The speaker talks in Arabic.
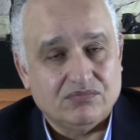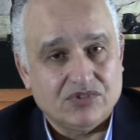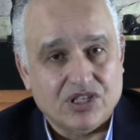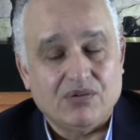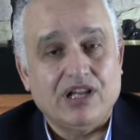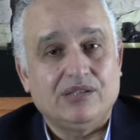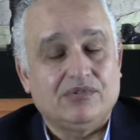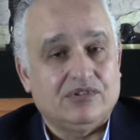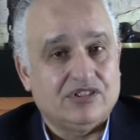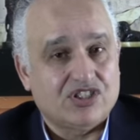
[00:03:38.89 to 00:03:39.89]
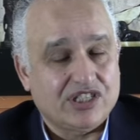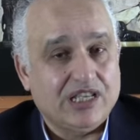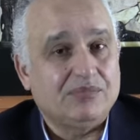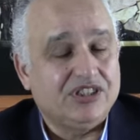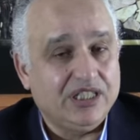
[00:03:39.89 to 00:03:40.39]
سواء
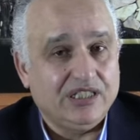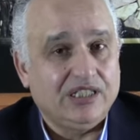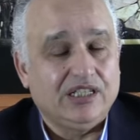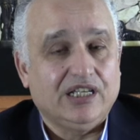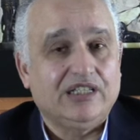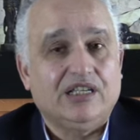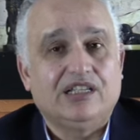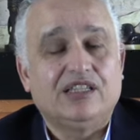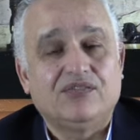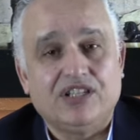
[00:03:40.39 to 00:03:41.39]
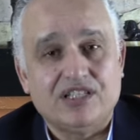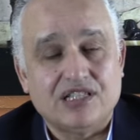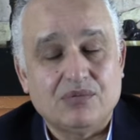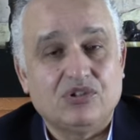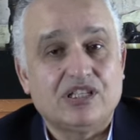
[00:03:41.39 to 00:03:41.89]
الصيام الديني اللي حنا عندنا في
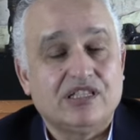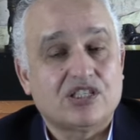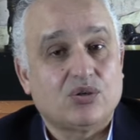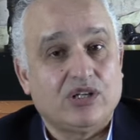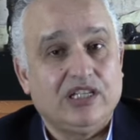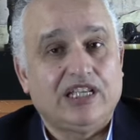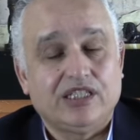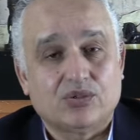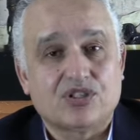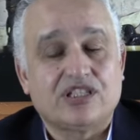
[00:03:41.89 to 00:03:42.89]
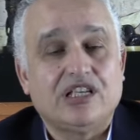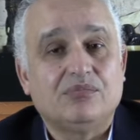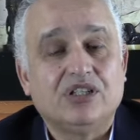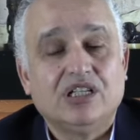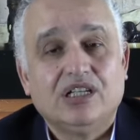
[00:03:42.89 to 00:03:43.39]
الاسلام ولا الناس اخرين اللي كيديروا الصيام